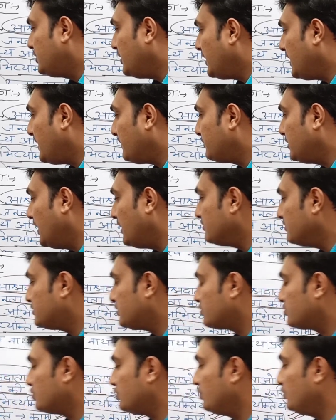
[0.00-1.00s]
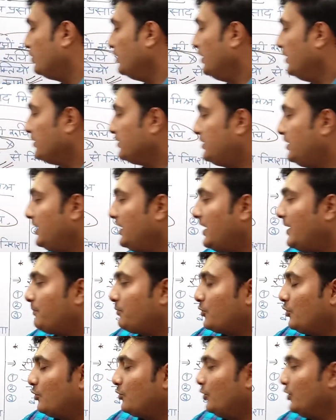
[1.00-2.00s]
ये आप ध्यान से सुनो ये
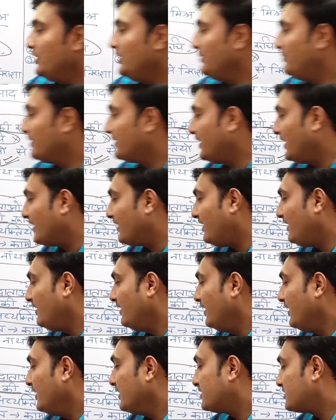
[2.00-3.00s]
आपको कोई नहीं बताएगा